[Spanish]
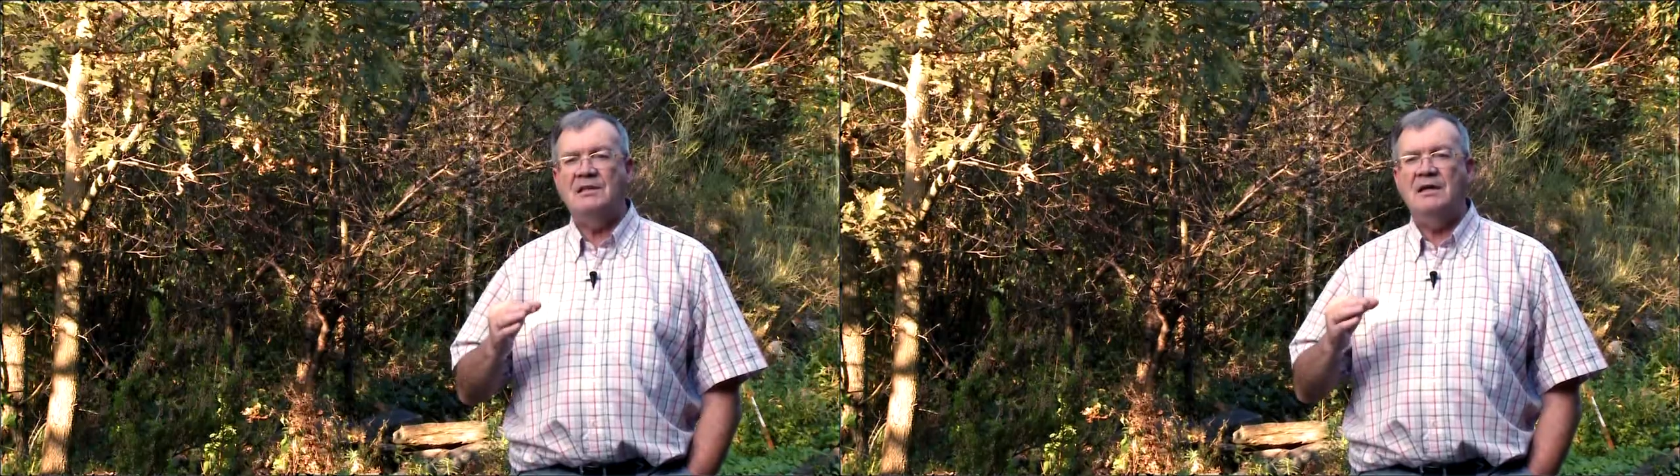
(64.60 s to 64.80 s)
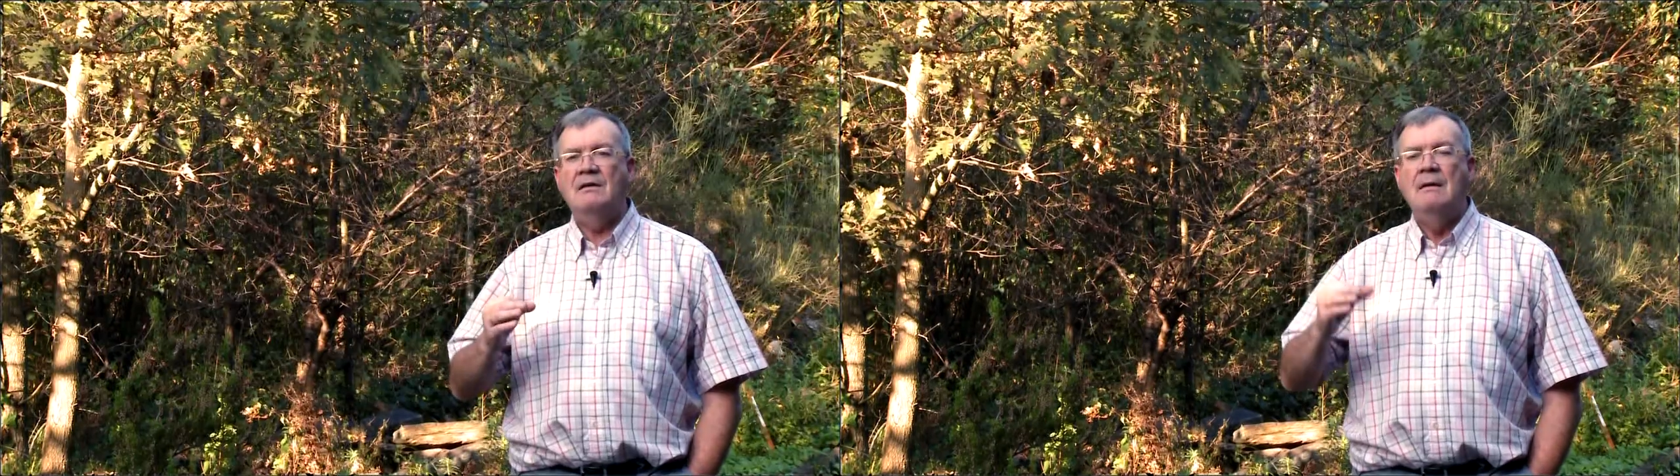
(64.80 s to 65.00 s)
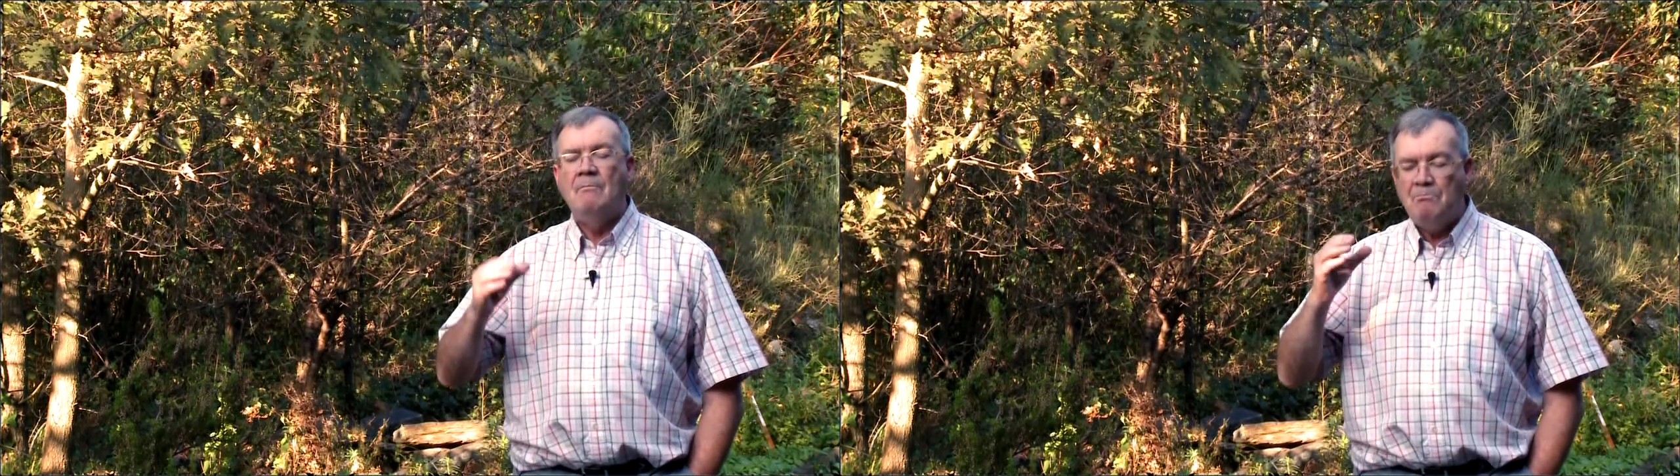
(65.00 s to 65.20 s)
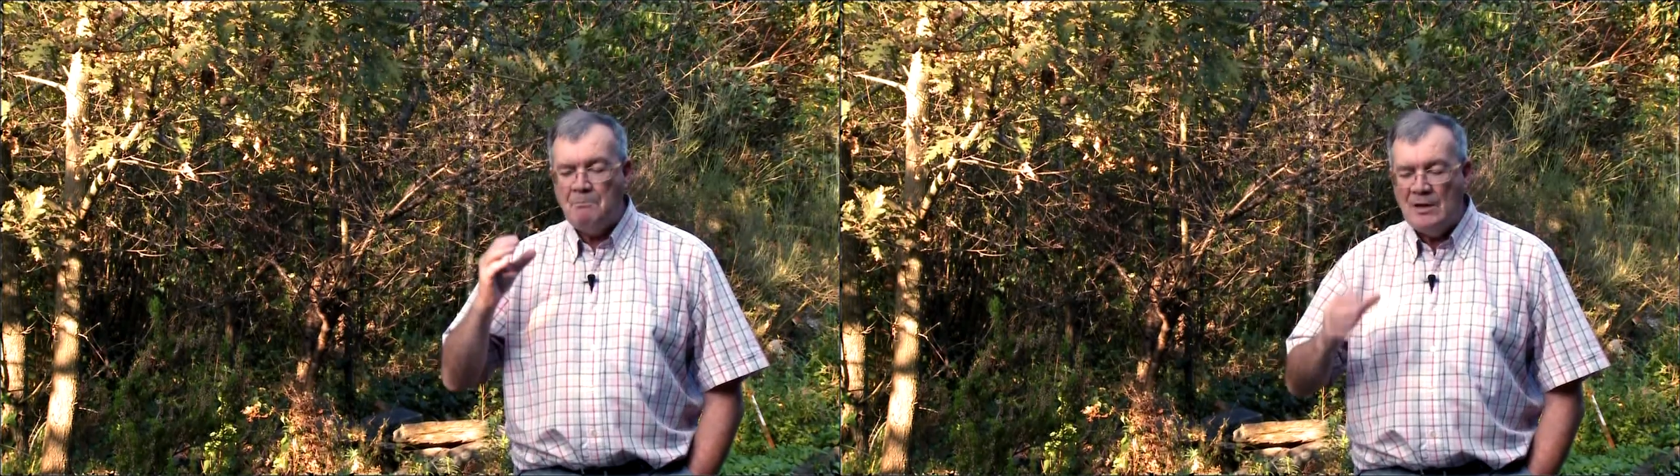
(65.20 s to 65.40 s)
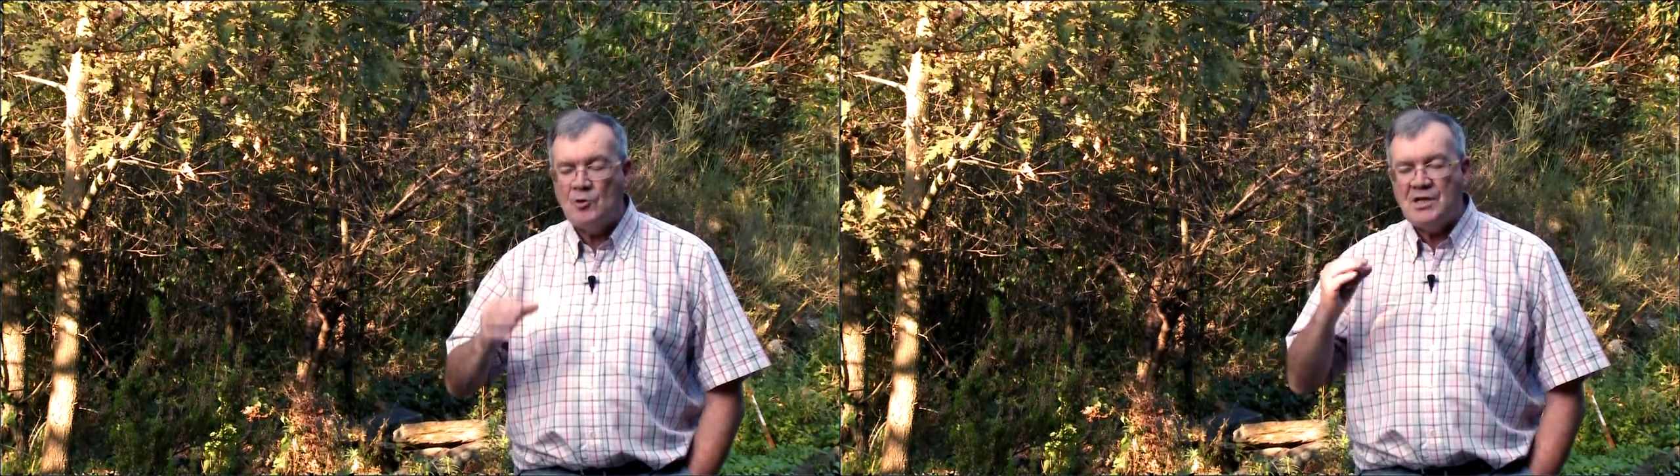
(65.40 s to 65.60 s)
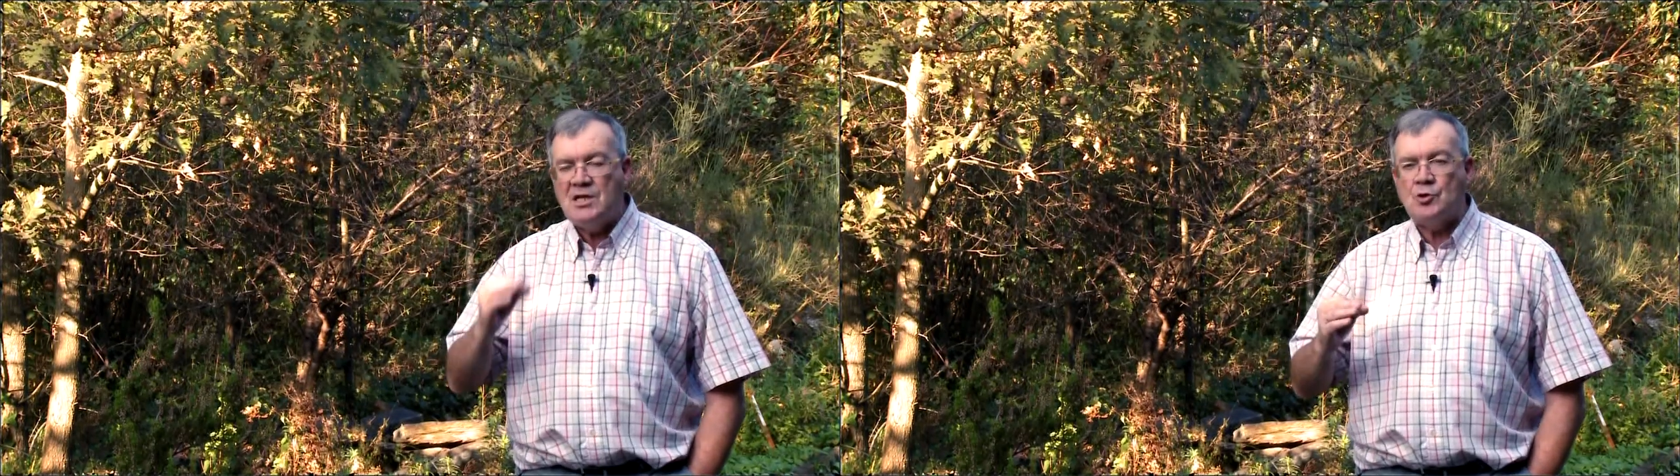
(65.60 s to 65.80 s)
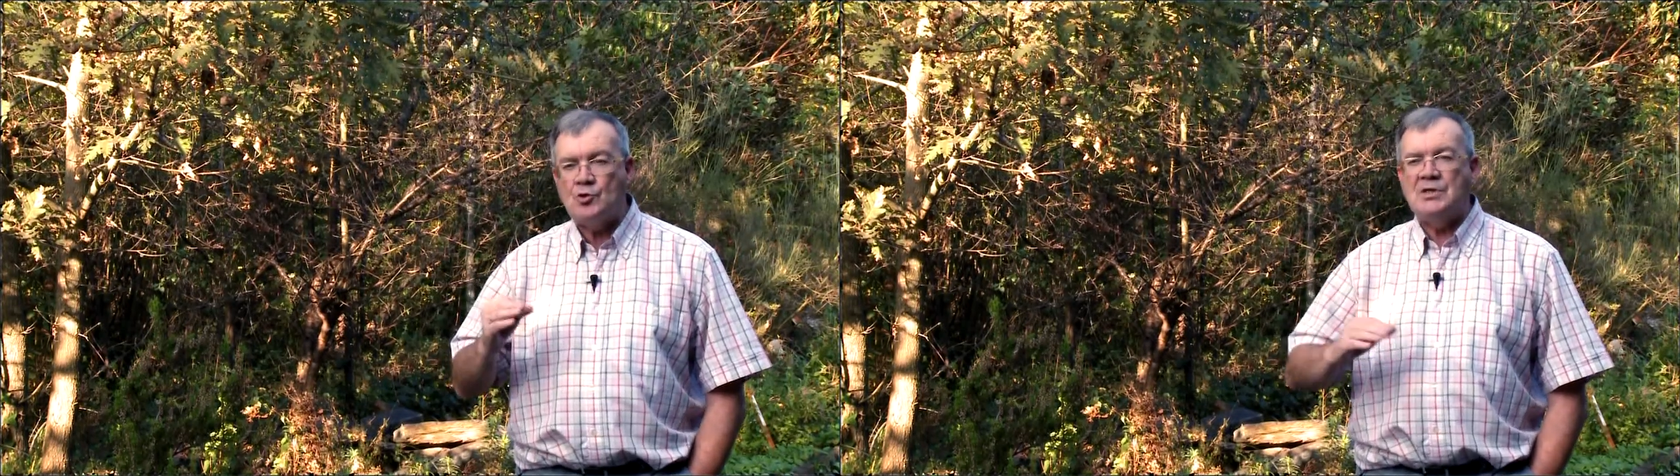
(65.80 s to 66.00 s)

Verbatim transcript: de pelos densos,